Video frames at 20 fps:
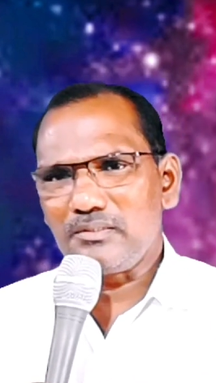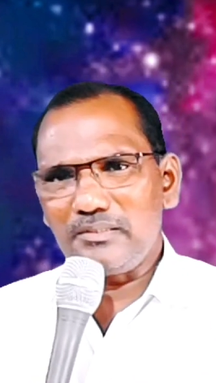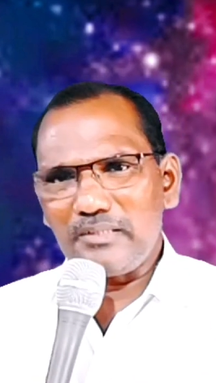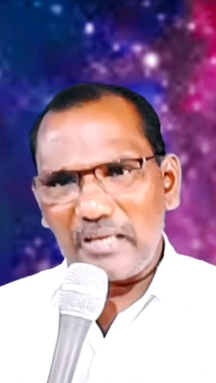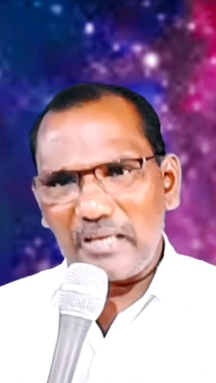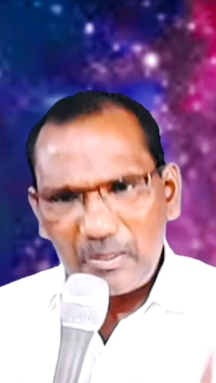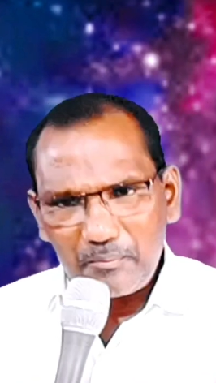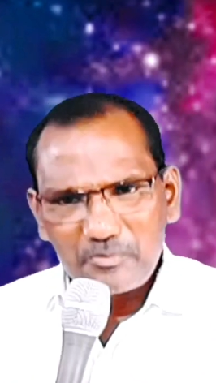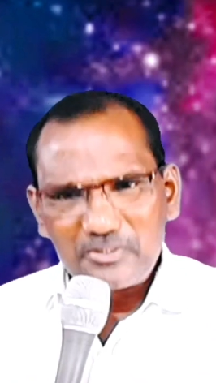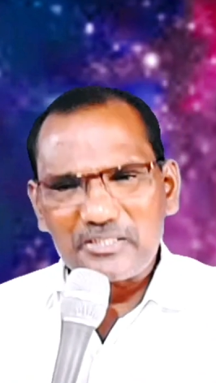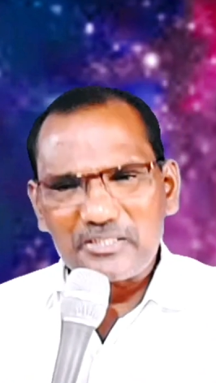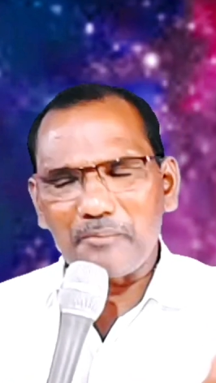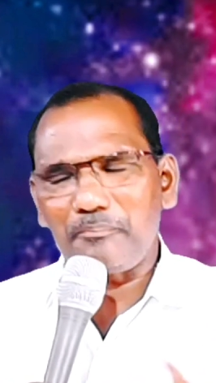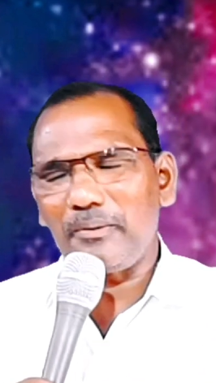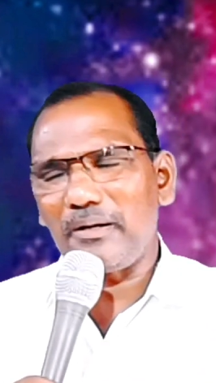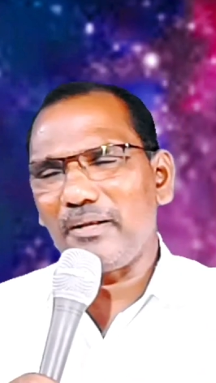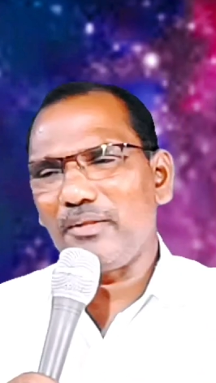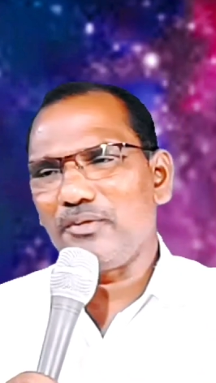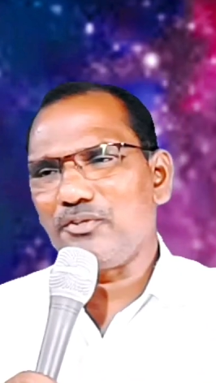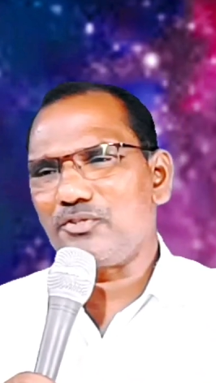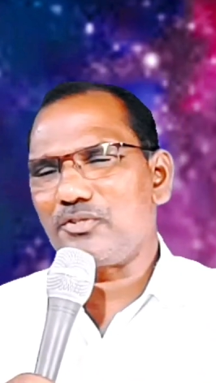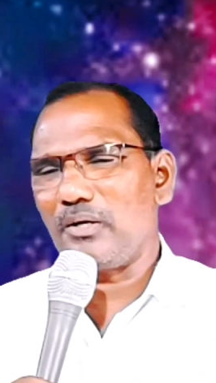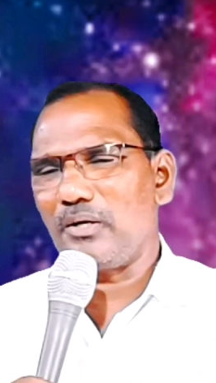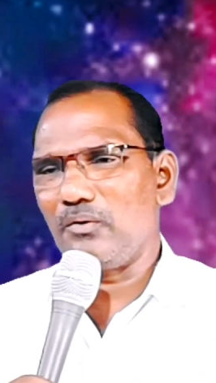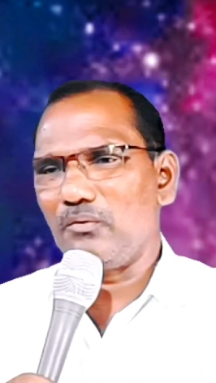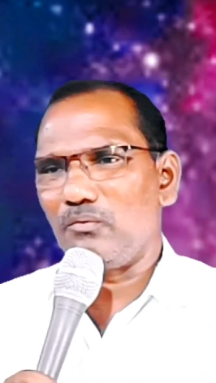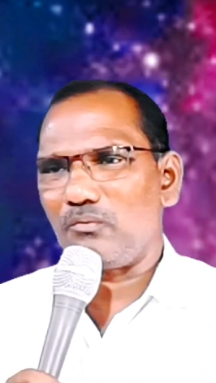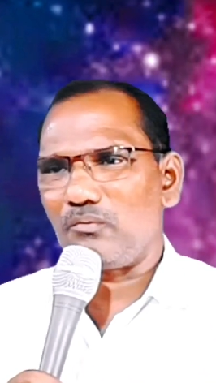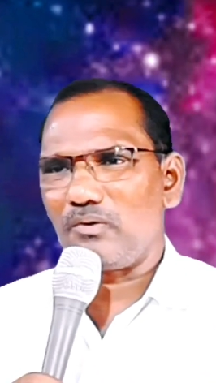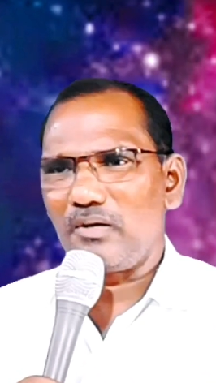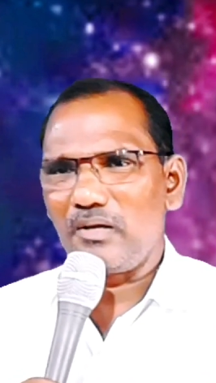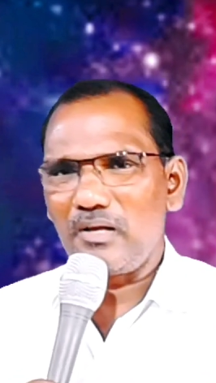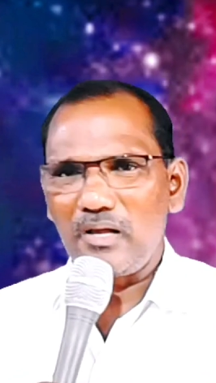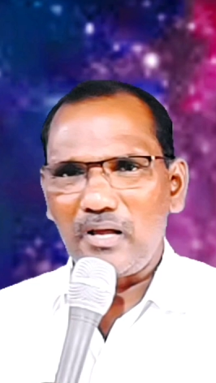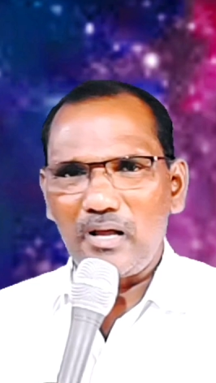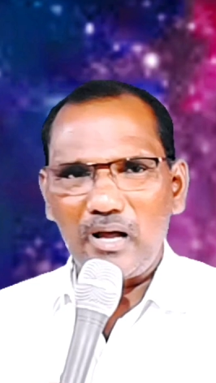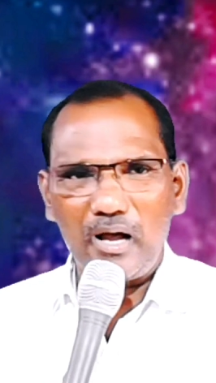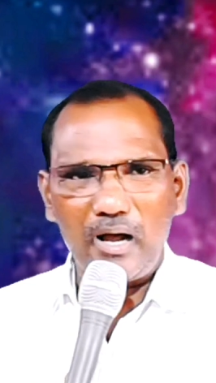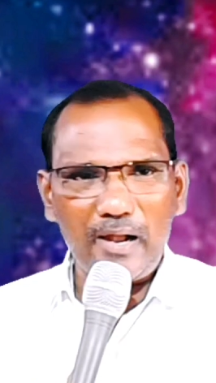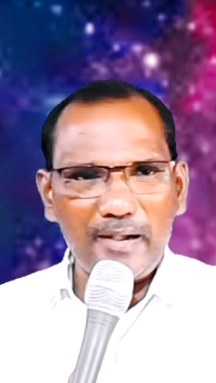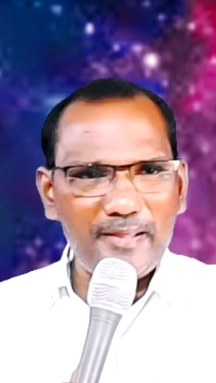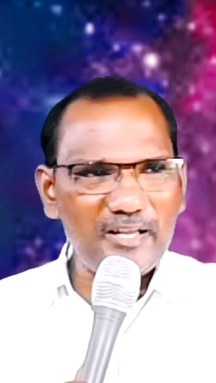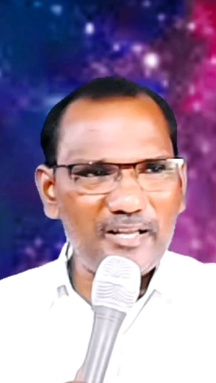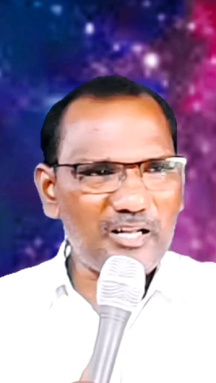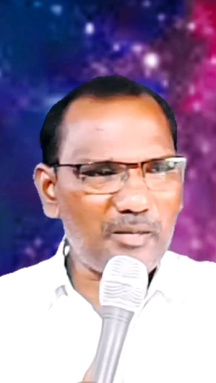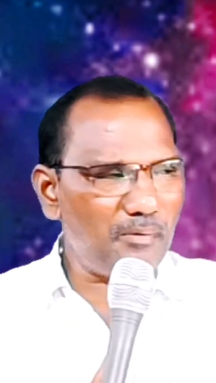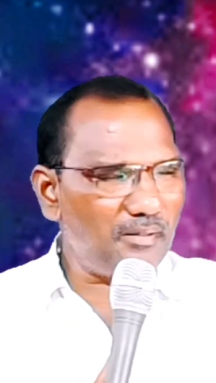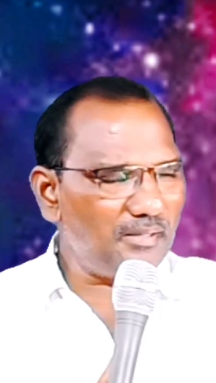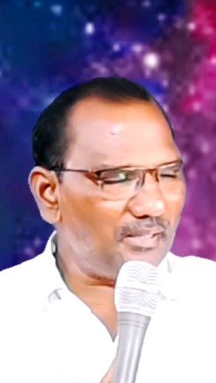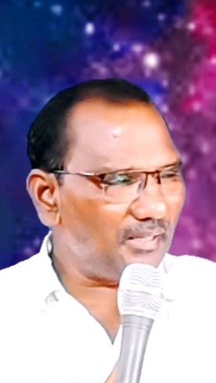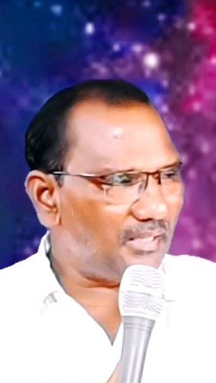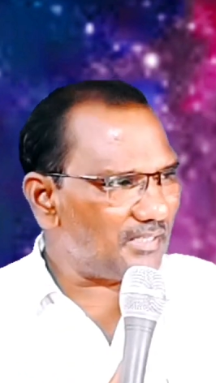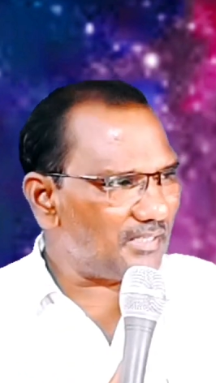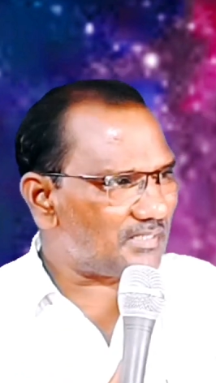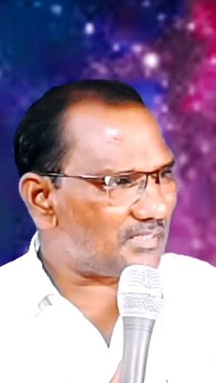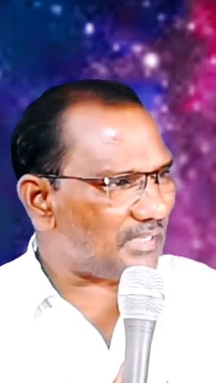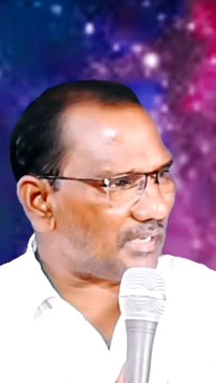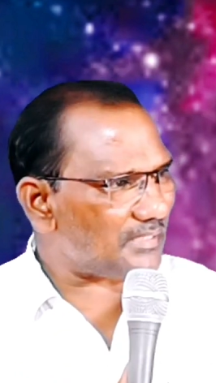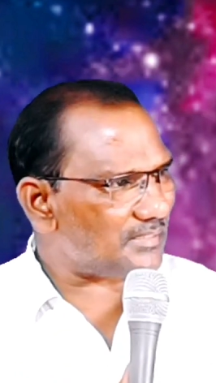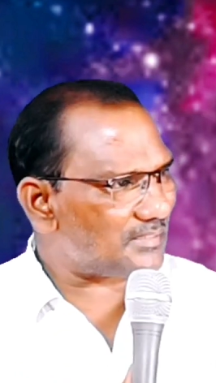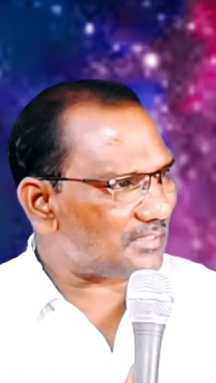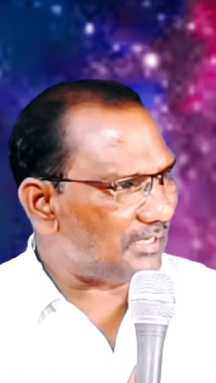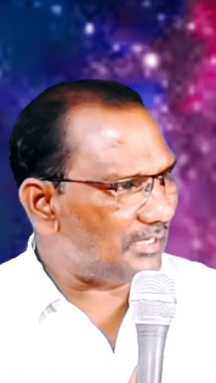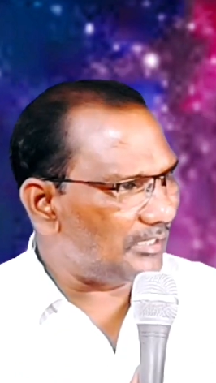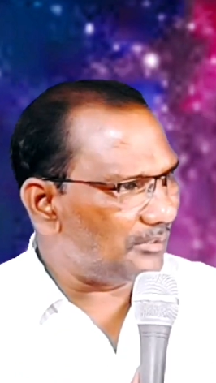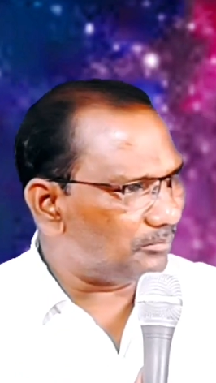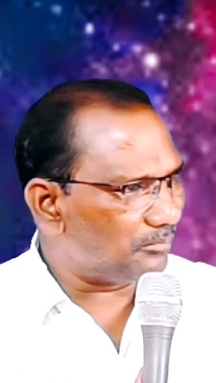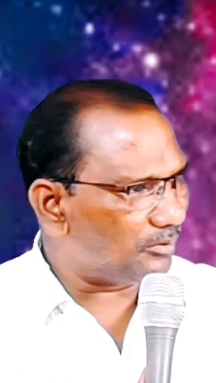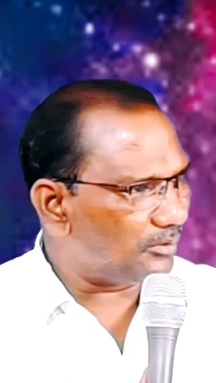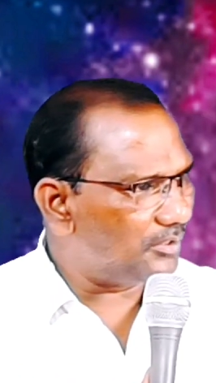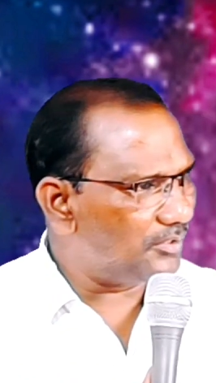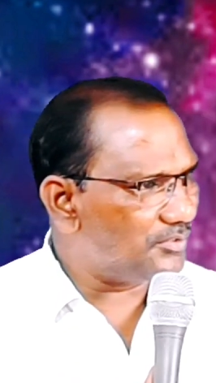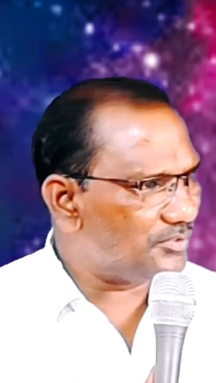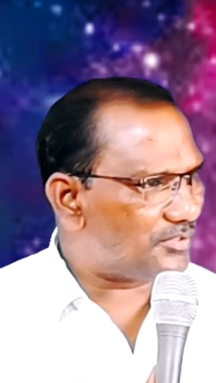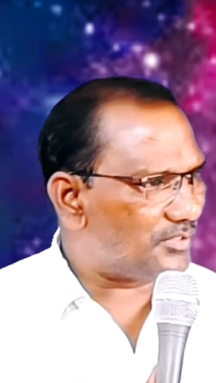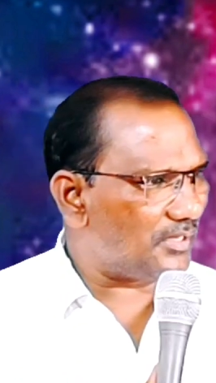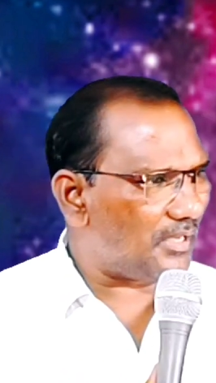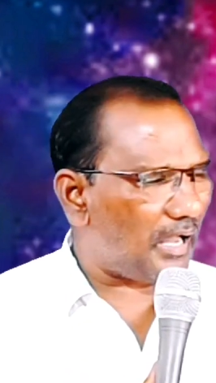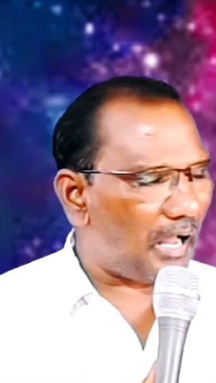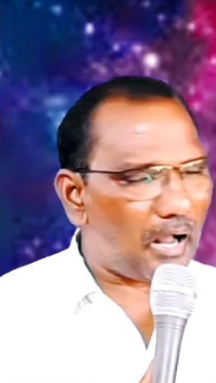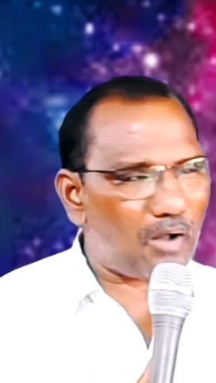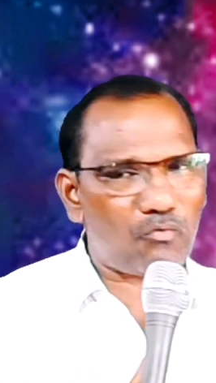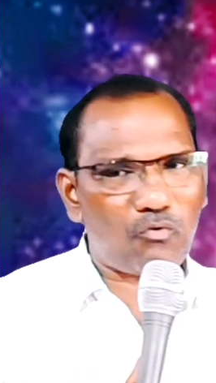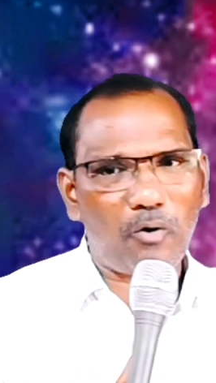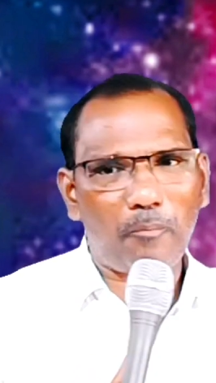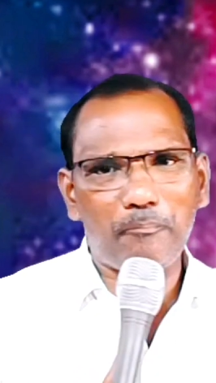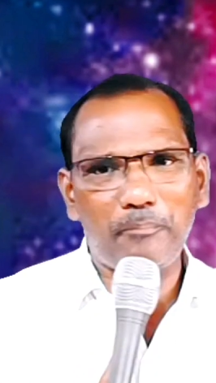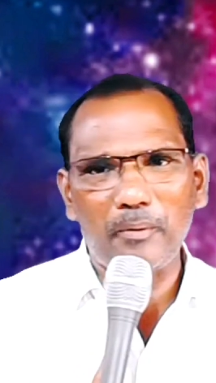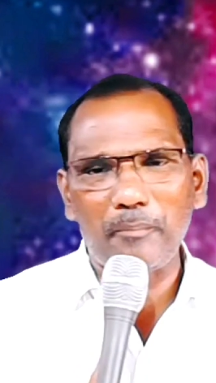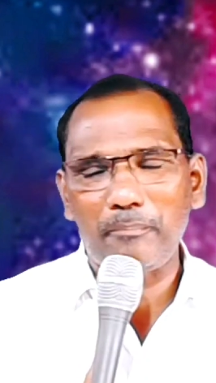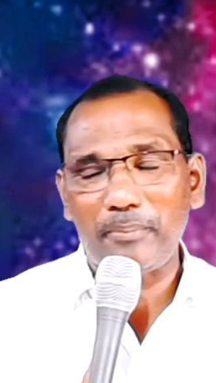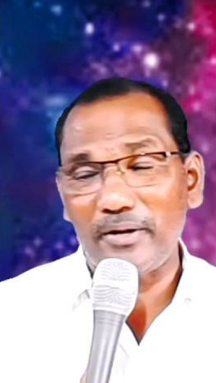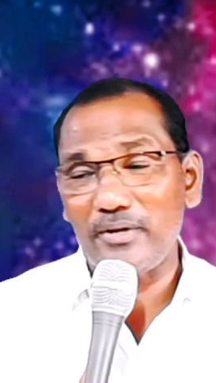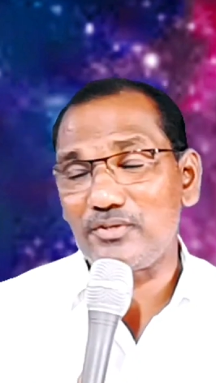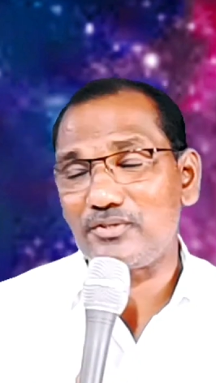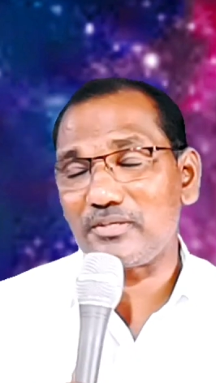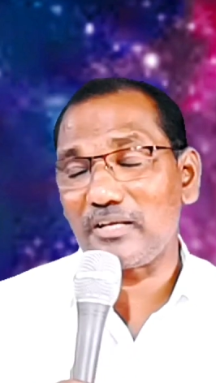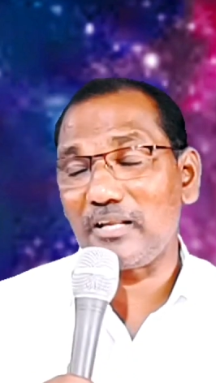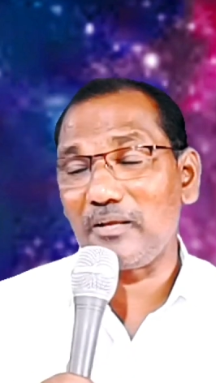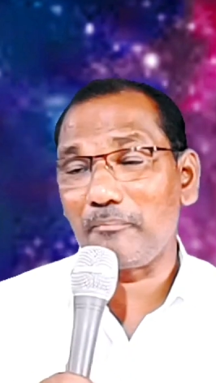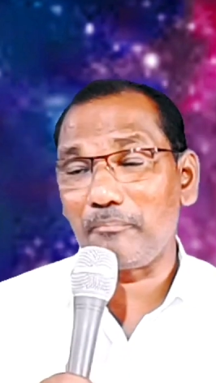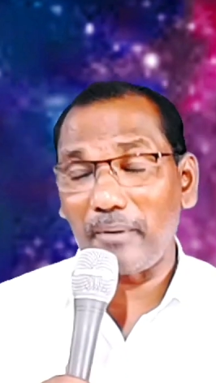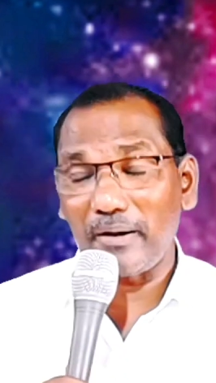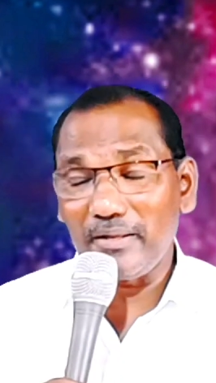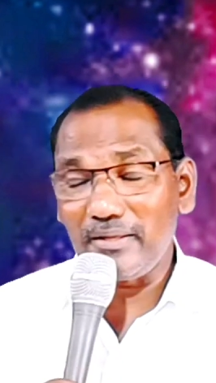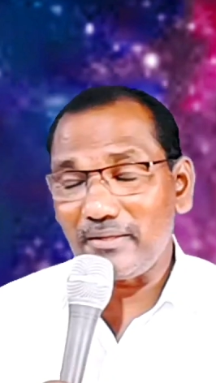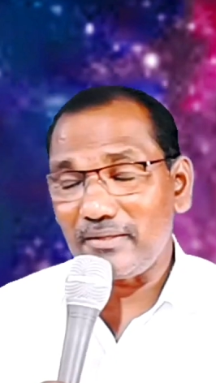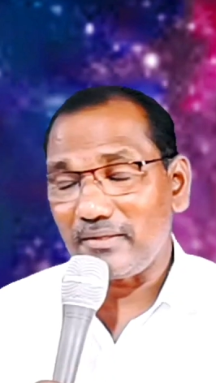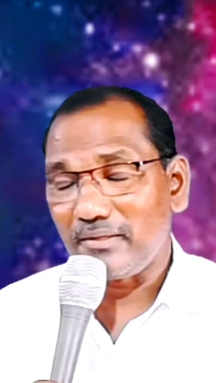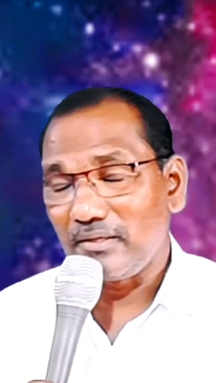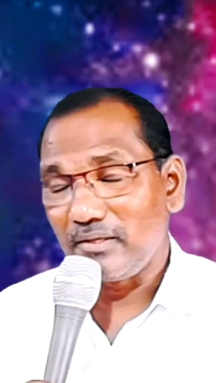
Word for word: జ్ఞానం సంపాదించాడు అనేక మందికి శాస్త్రాన్ని బోధించే ఆ గొప్ప పరిచర్య పని